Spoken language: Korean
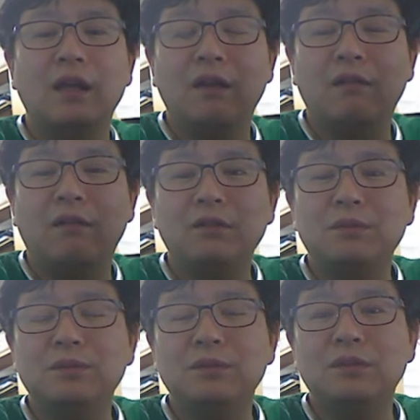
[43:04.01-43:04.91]

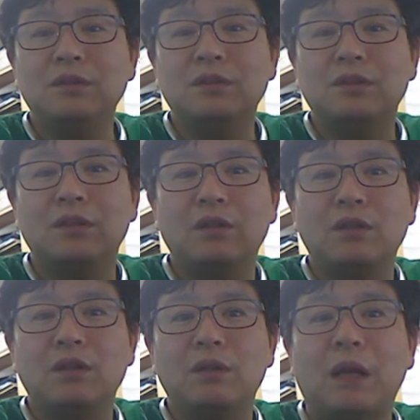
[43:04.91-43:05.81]
어떤 분들은
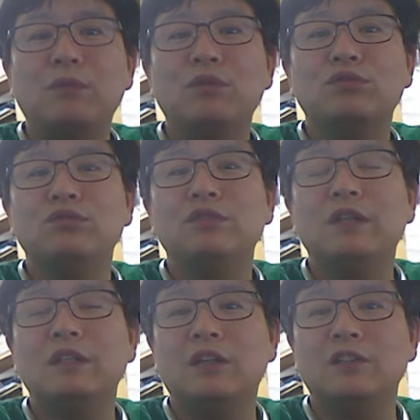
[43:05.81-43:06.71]
발목
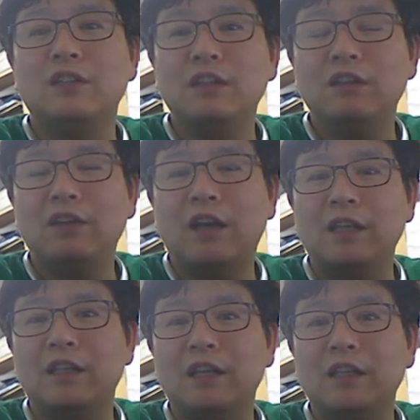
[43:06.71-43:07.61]
수술해서 생긴 게
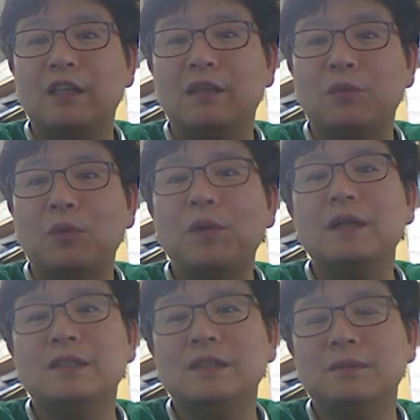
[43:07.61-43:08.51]
아니냐 이렇게
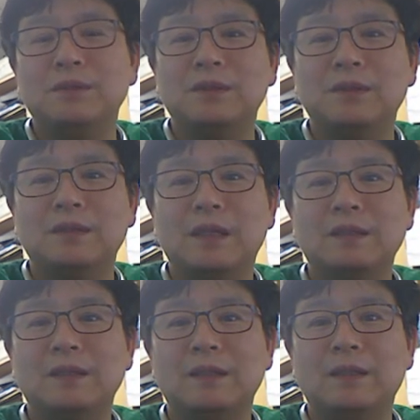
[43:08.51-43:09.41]
오해하시는 분들이
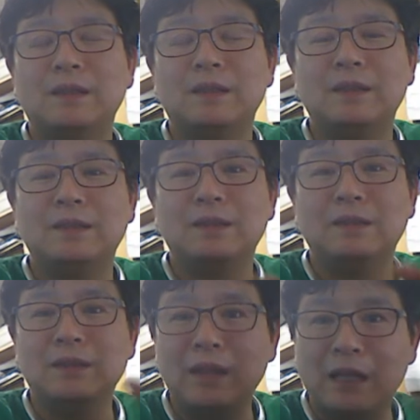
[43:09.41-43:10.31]
계셔요. 그래서
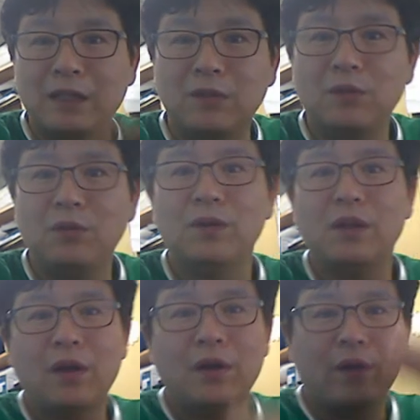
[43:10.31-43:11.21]
그건 아니고,
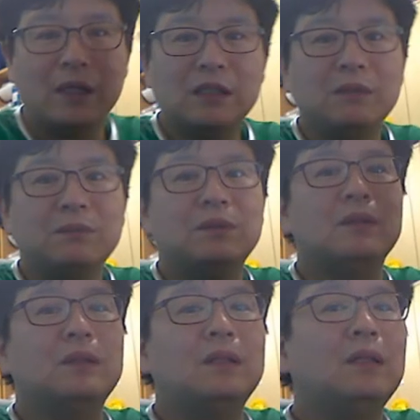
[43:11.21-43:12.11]

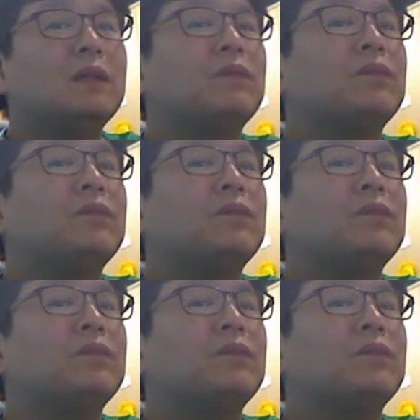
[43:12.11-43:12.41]
환자분들이